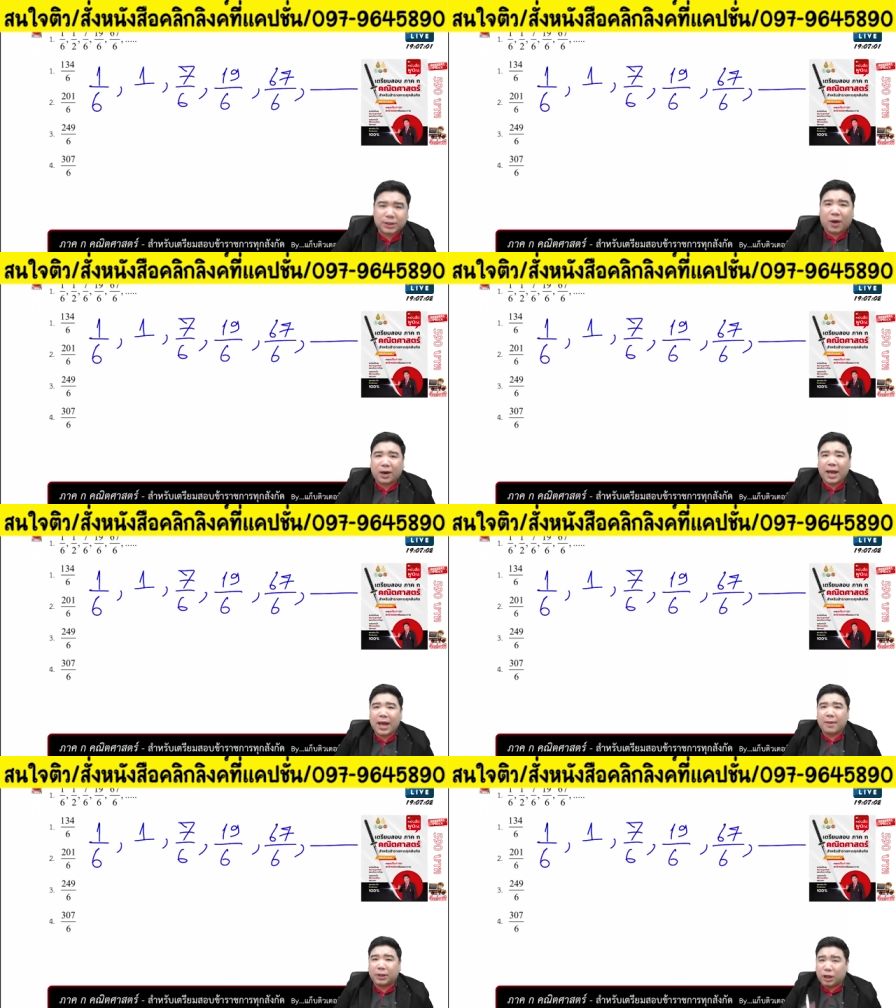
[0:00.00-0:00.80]
องแน่
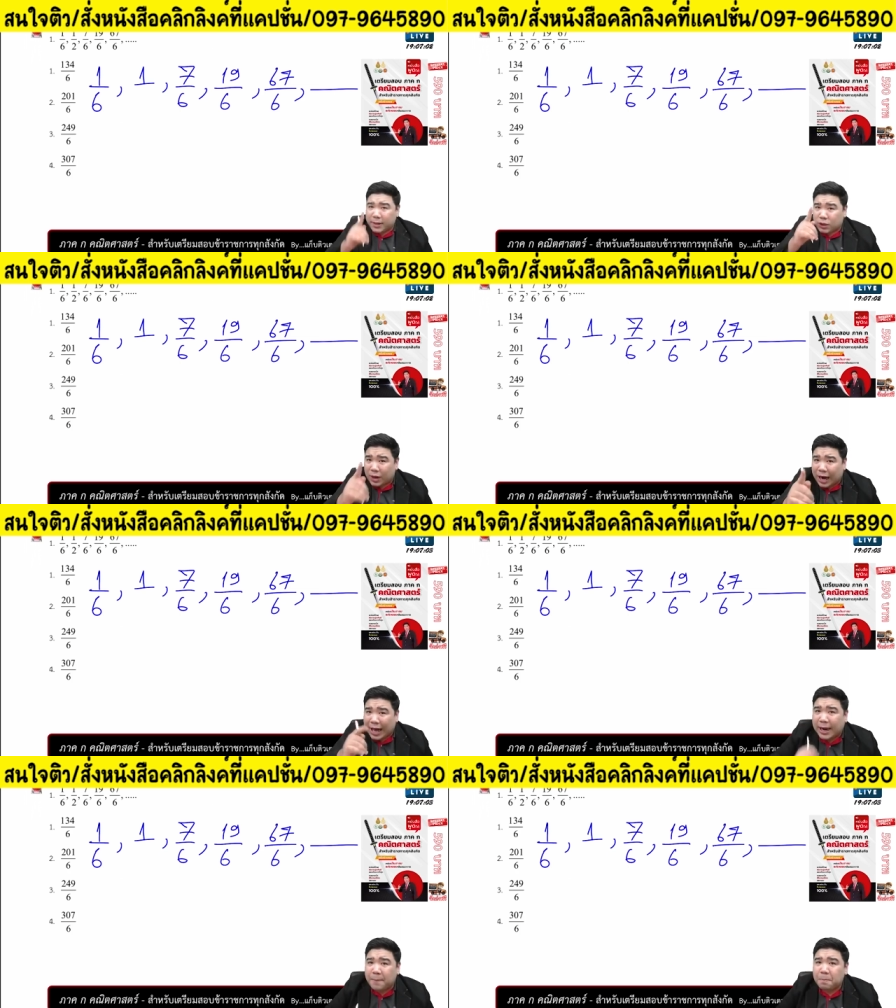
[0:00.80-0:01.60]
มันต้องเป็นส่วนอะไร
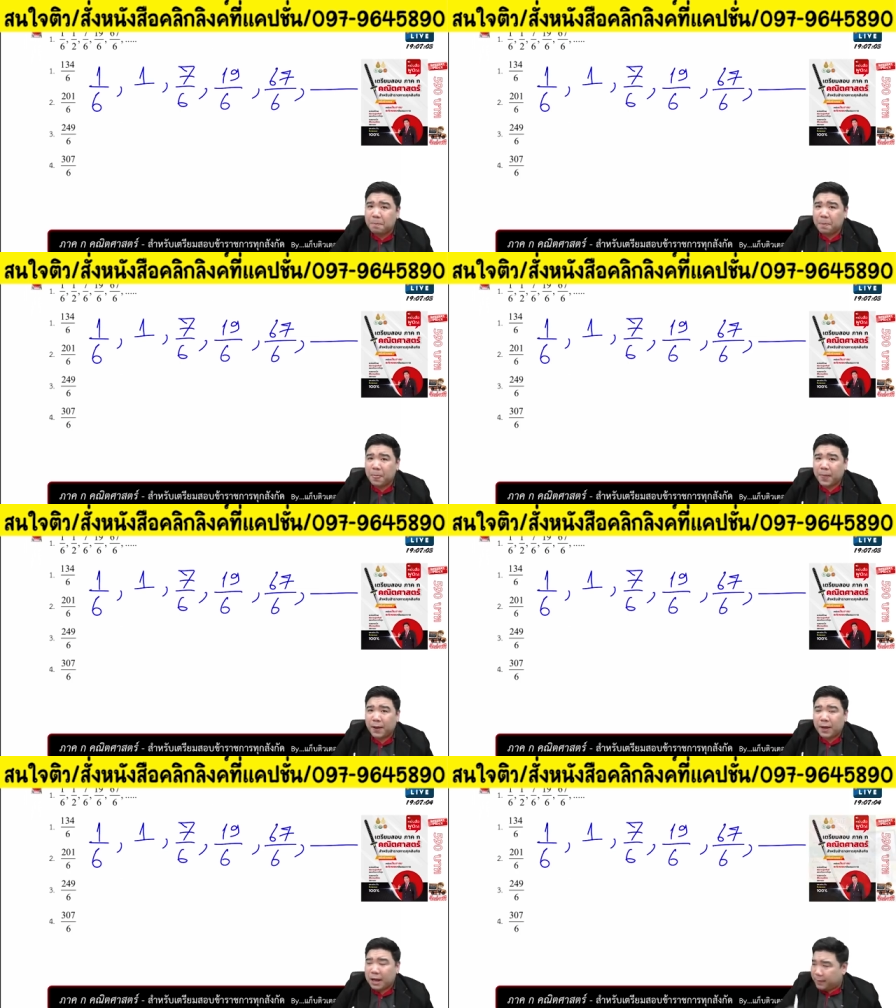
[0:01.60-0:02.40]
ครับ
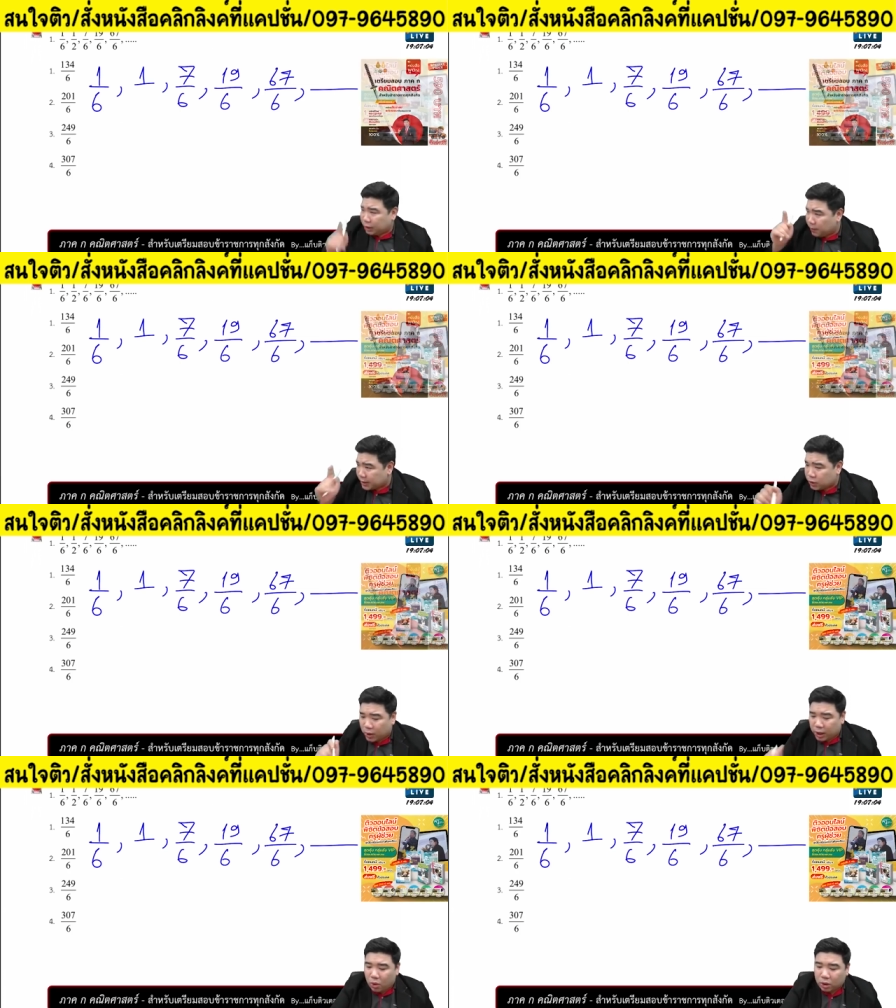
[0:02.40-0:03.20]
มันต้องเป็นส่วน
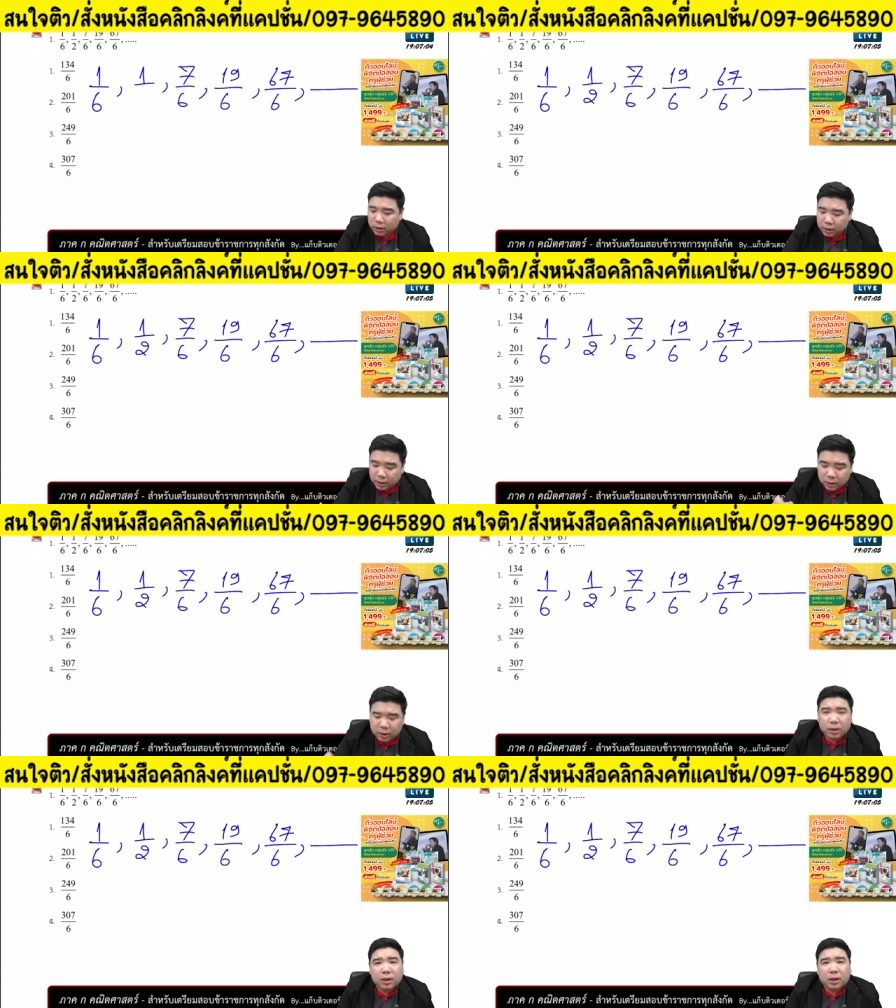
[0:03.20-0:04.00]
หก
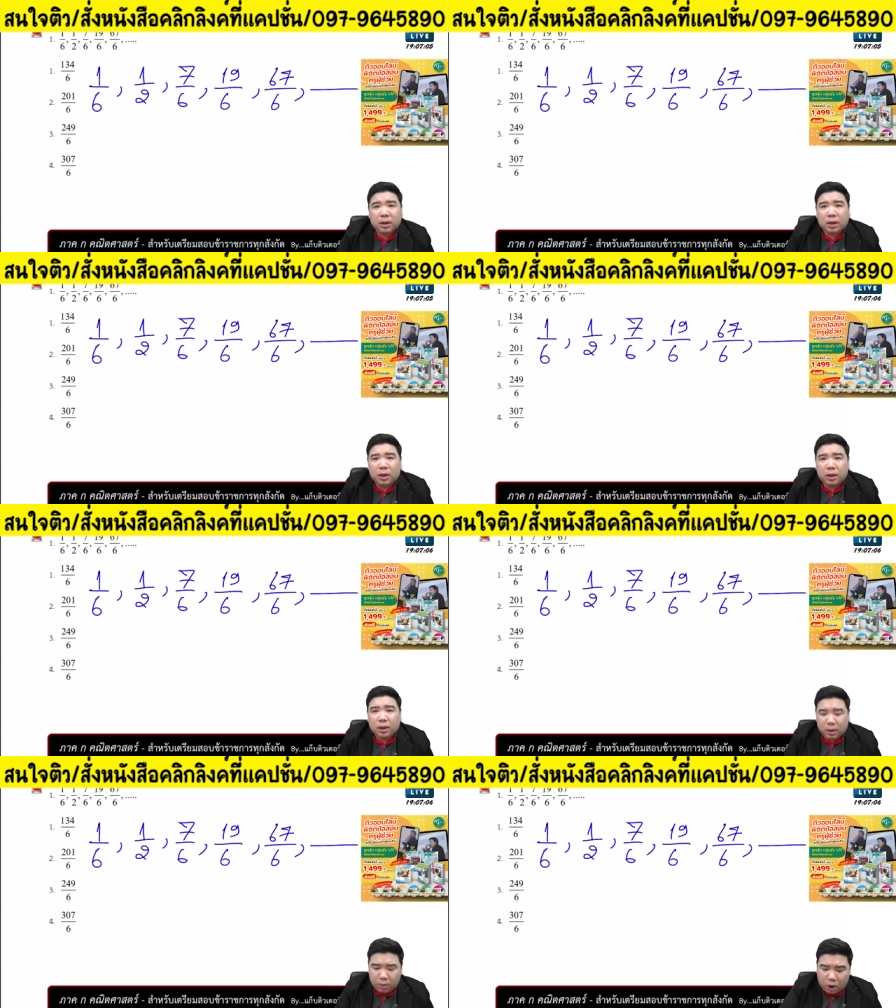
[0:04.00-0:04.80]

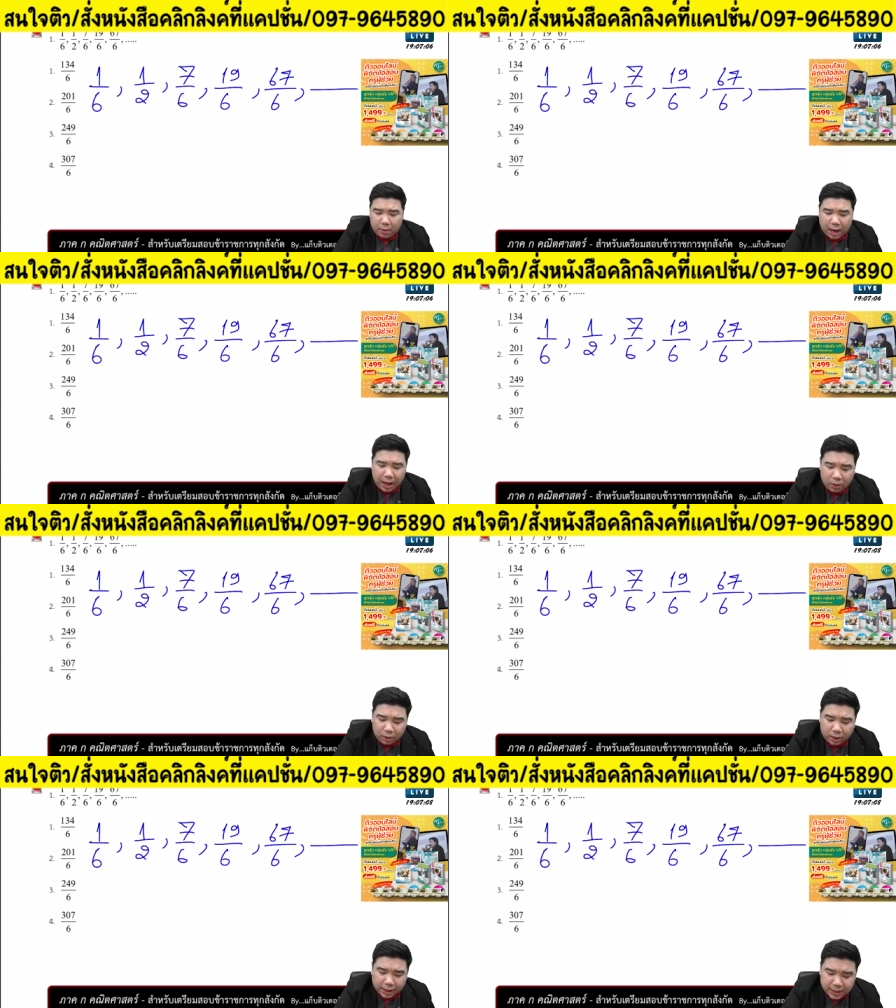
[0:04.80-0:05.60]
บางคนบอก เอ้า
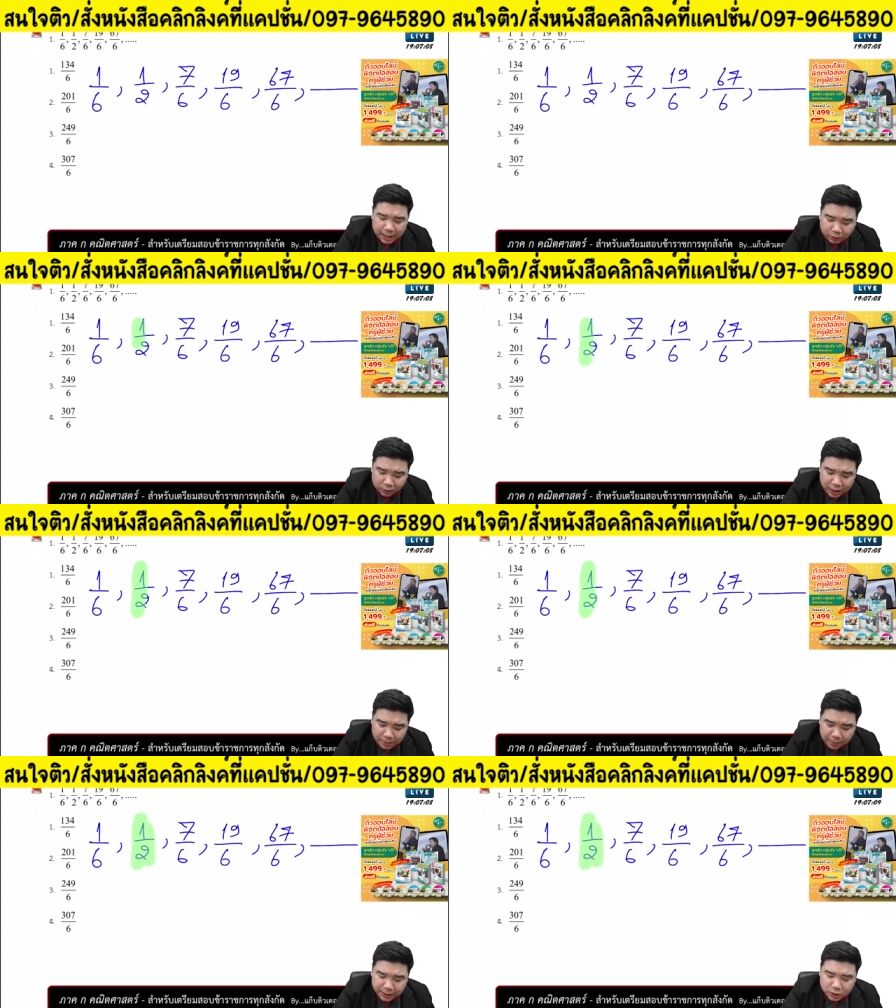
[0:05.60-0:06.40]
อาจารย์แล้วตรงนี้มั
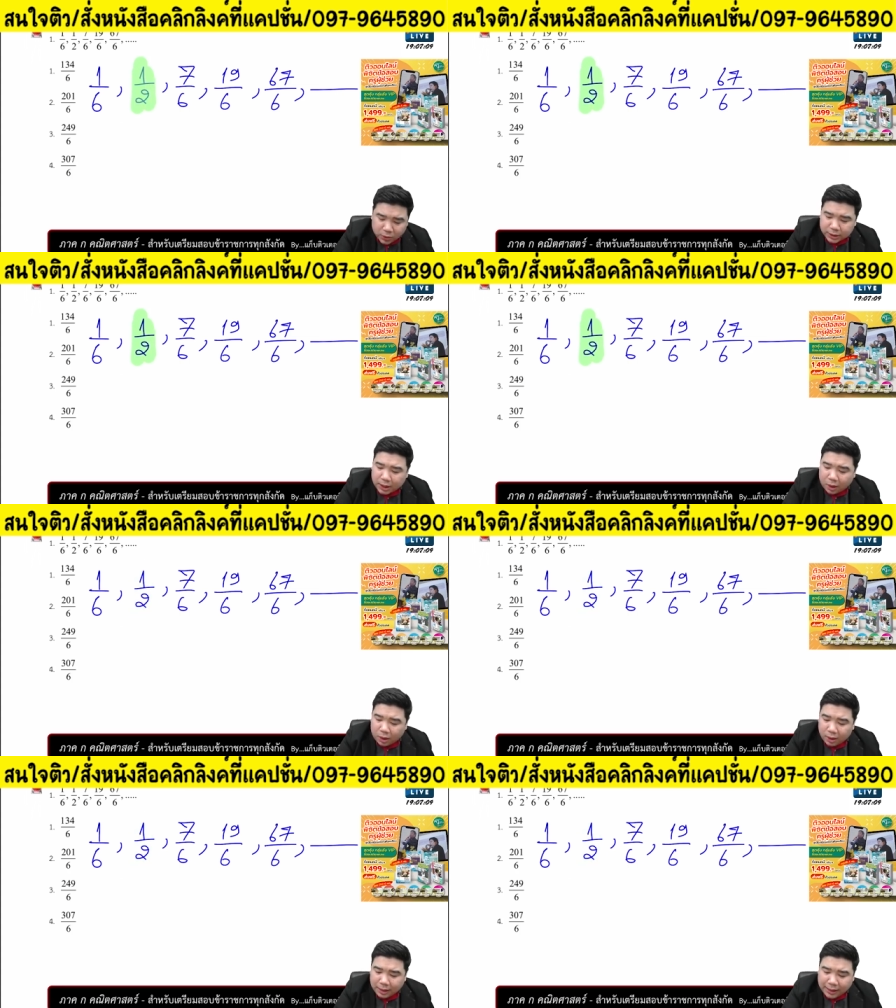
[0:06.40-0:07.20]
นเป็นส่วนสอง
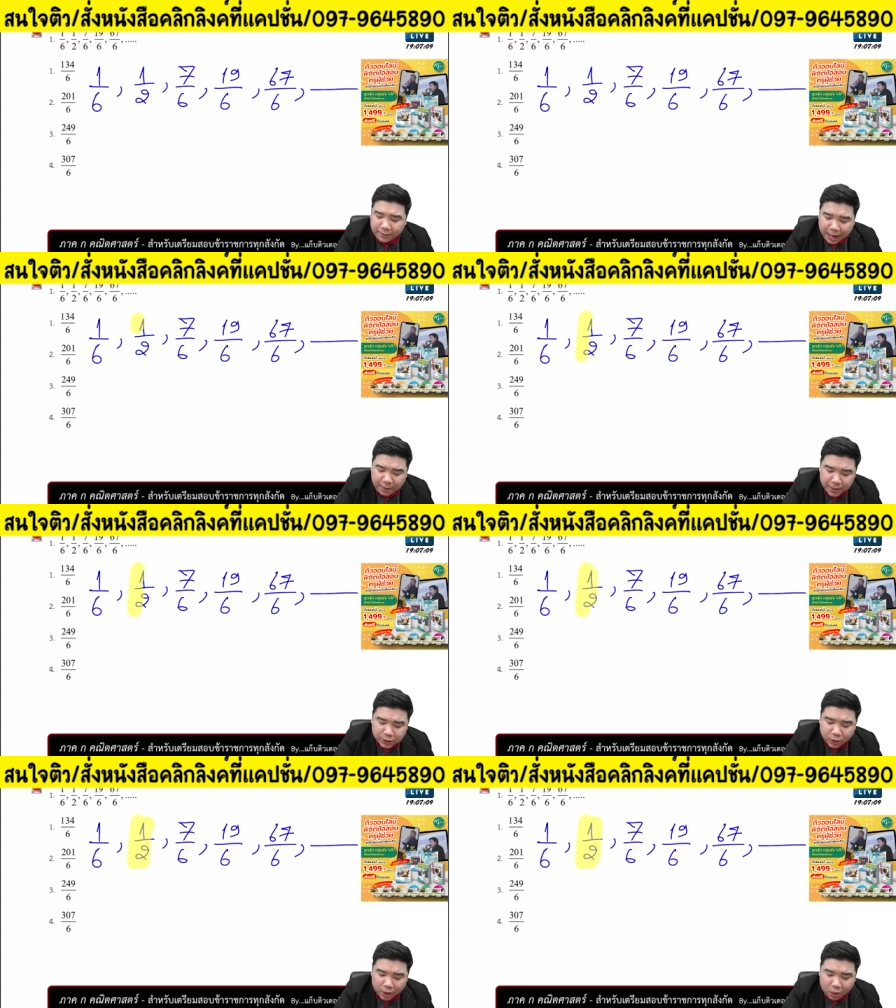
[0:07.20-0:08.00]
แล้วทำไงให้เป็น
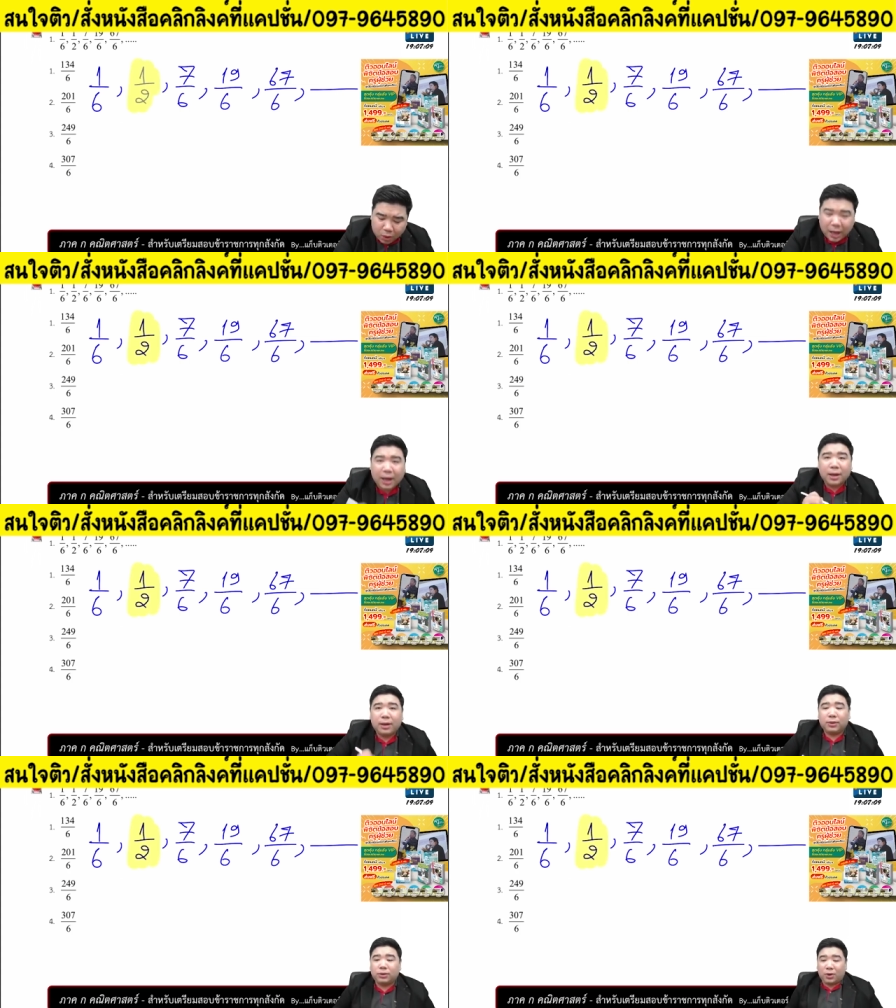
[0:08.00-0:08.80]
ส่วนหกล่ะทุก